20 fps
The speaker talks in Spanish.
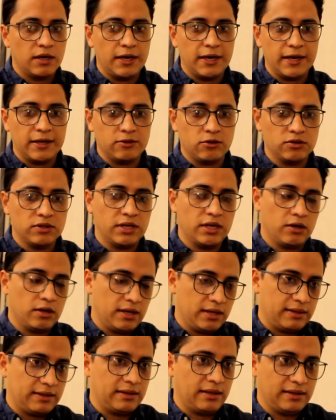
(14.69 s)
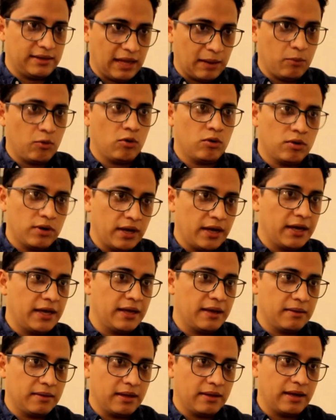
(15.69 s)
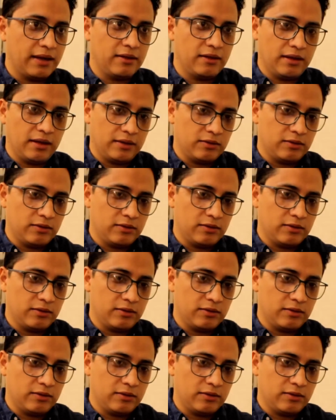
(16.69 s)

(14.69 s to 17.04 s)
eh, donde estamos eh,